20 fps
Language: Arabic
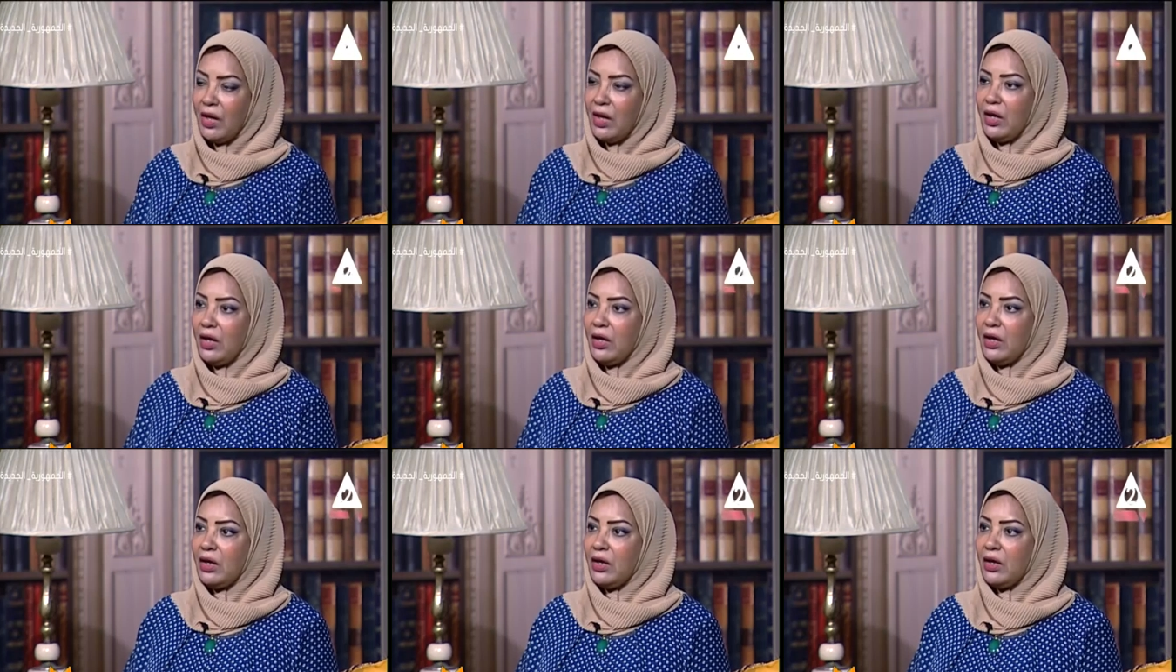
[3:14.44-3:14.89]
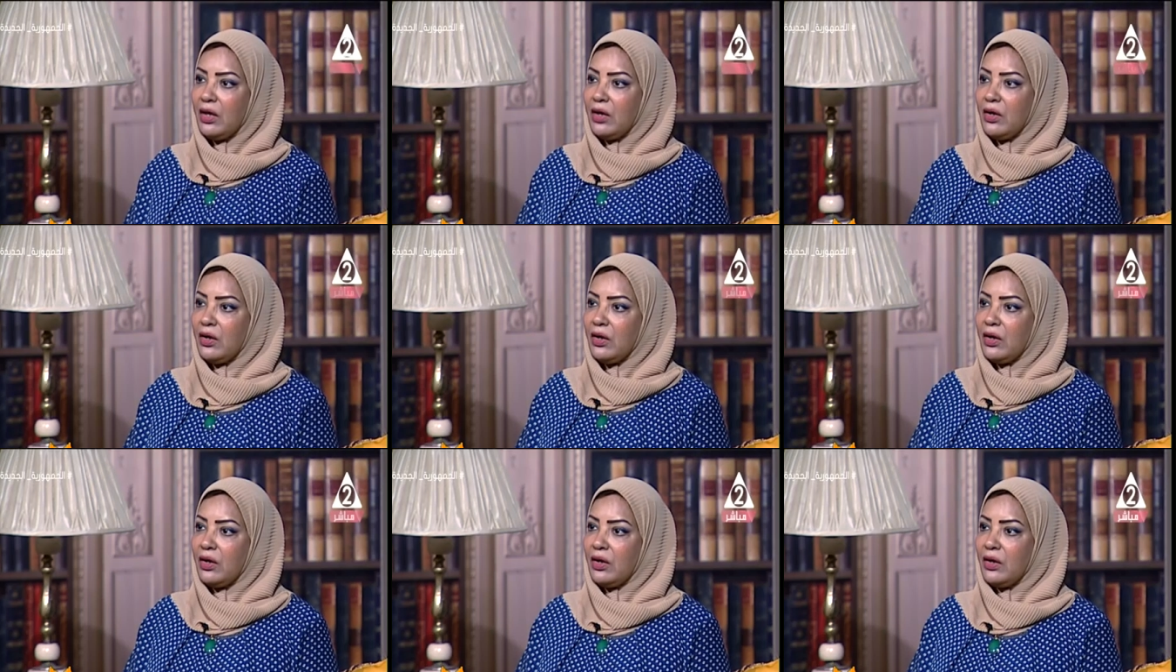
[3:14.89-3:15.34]

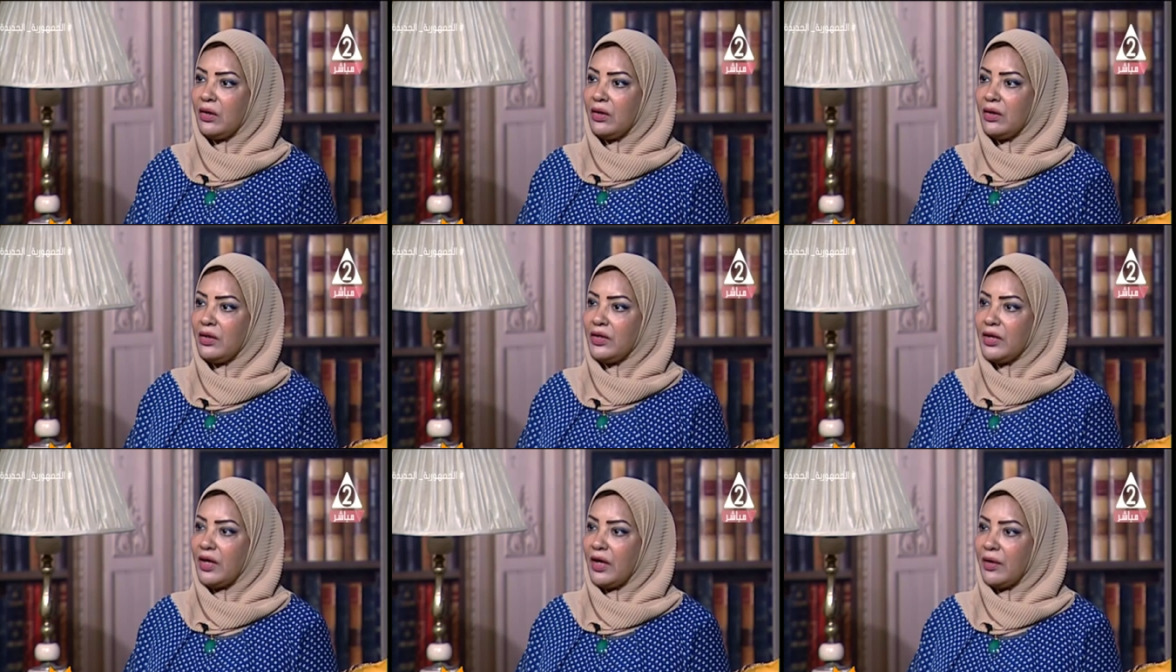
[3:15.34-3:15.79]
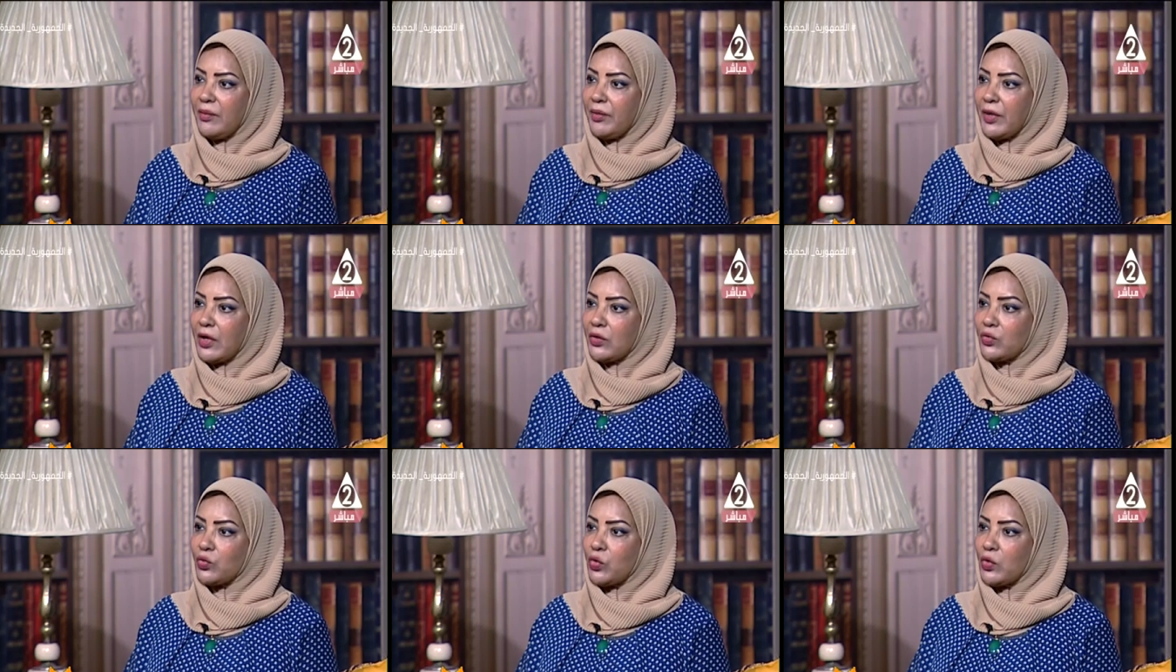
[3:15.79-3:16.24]
آه، ليها
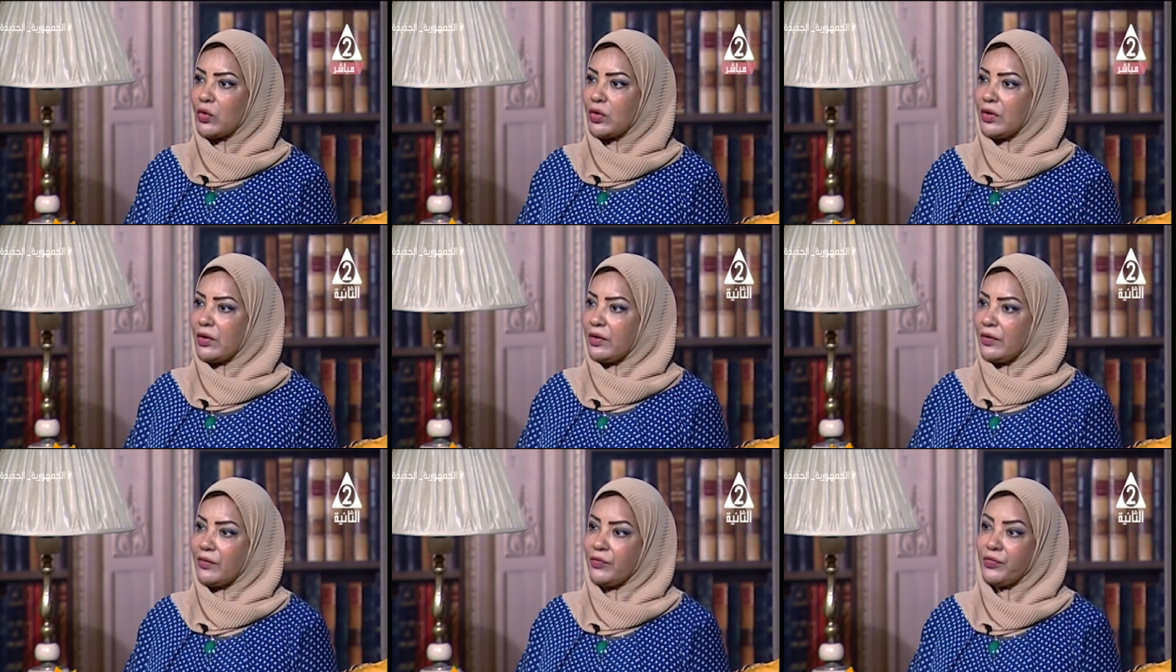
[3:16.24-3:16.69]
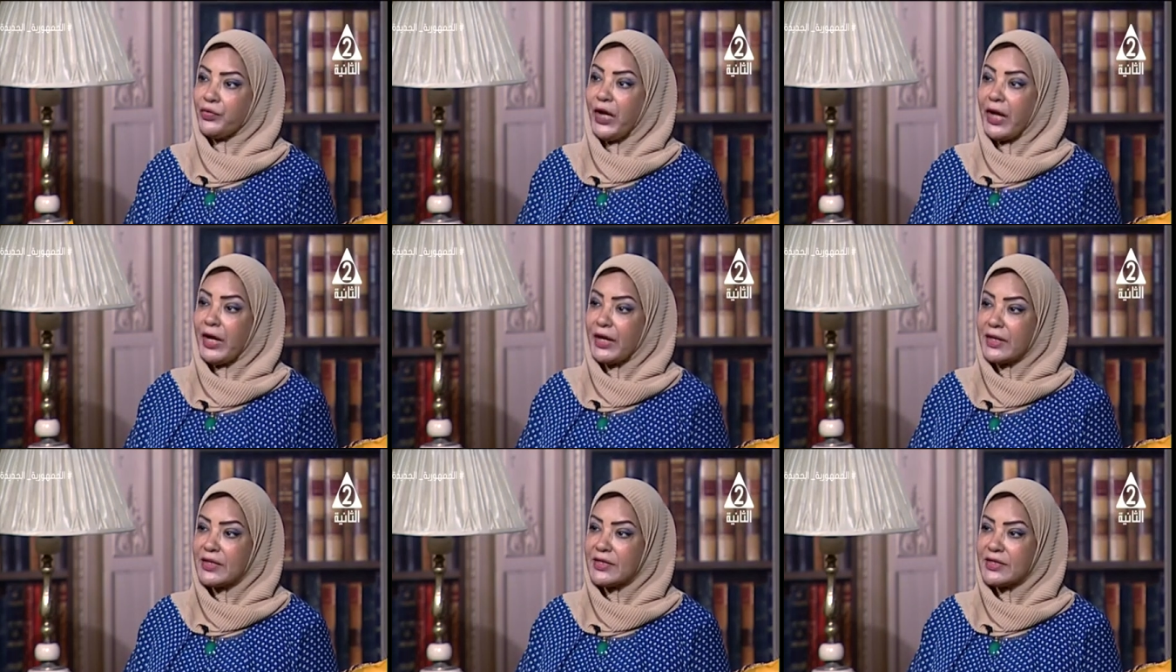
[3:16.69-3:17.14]
برضو آه، في
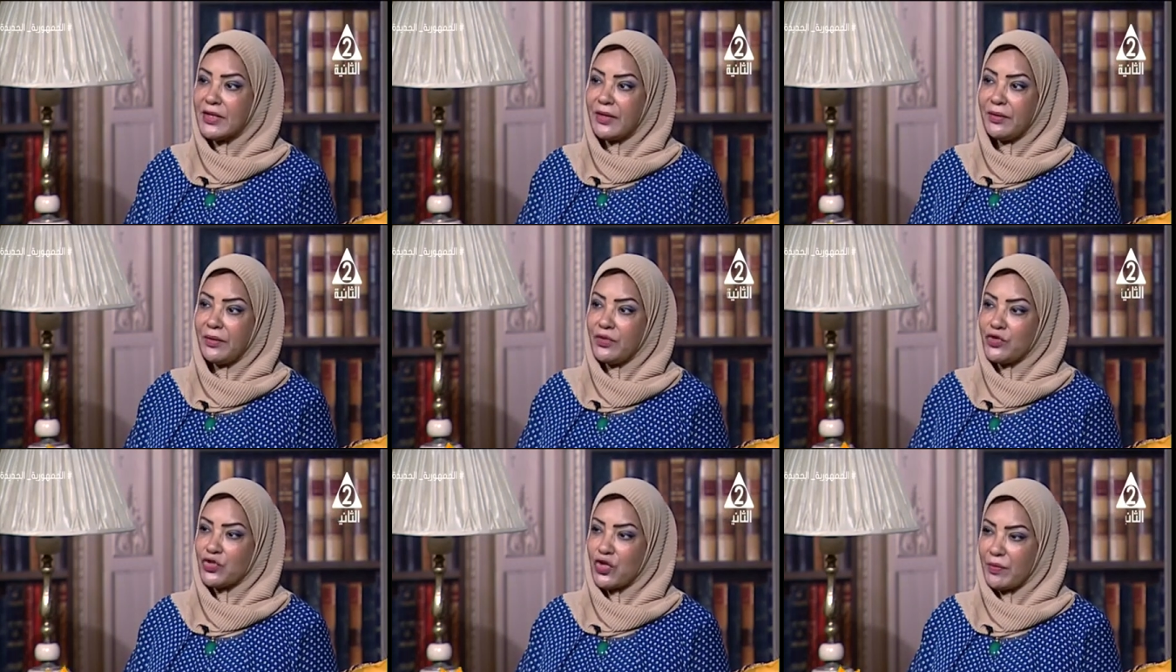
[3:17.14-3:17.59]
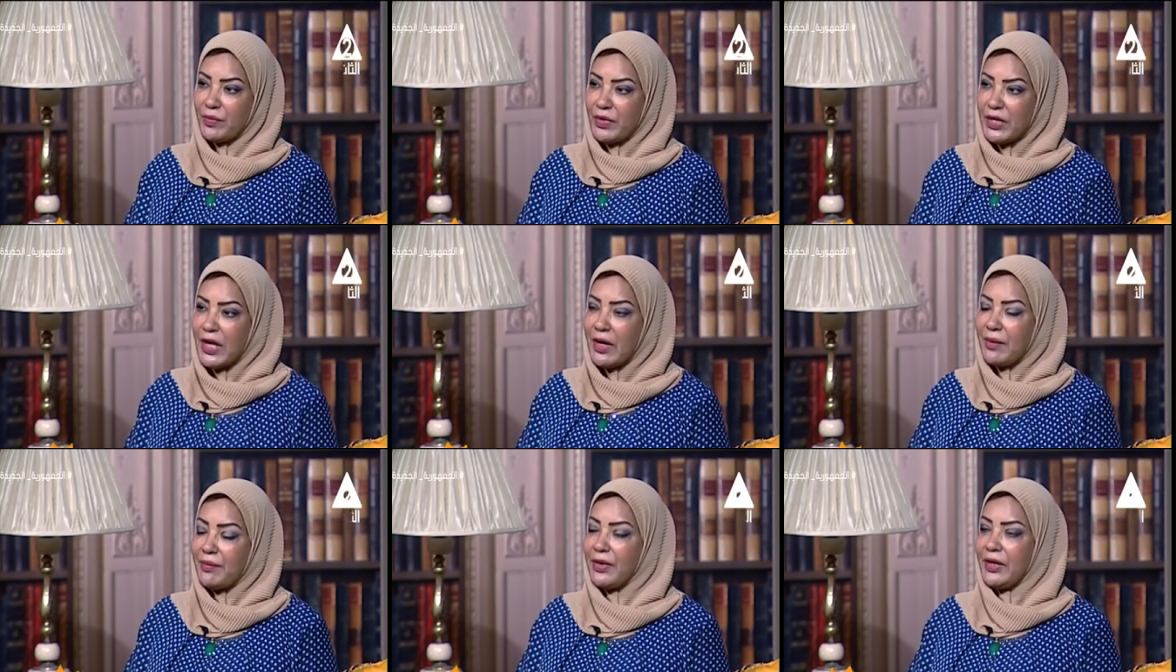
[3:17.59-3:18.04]
حاجات
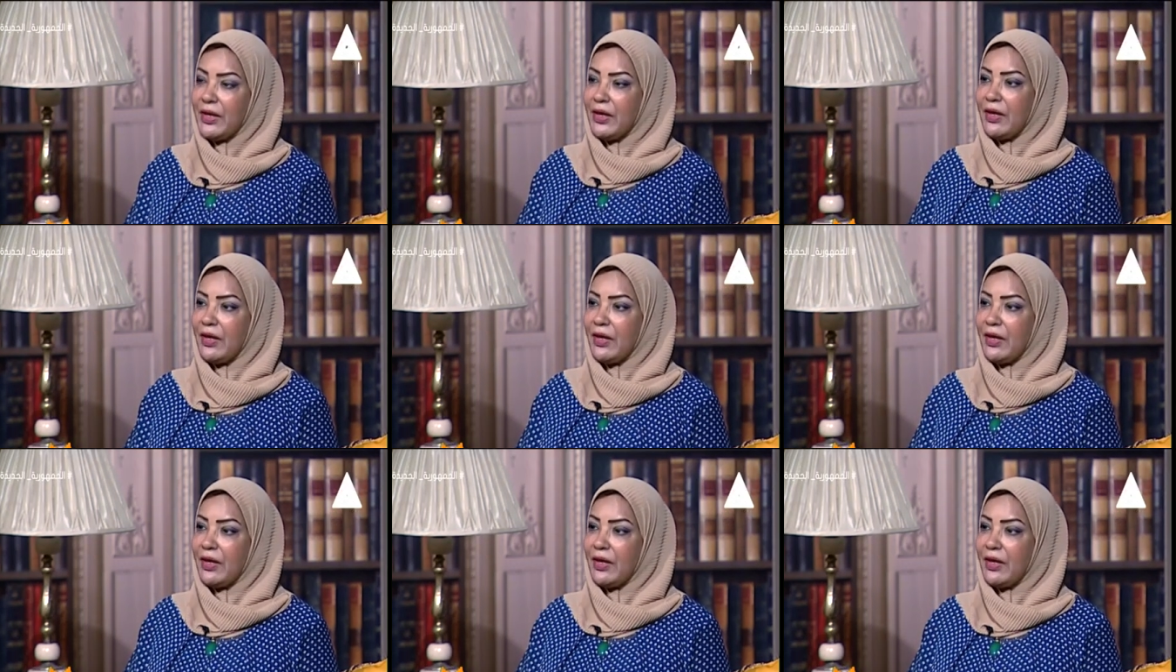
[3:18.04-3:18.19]
شبيهه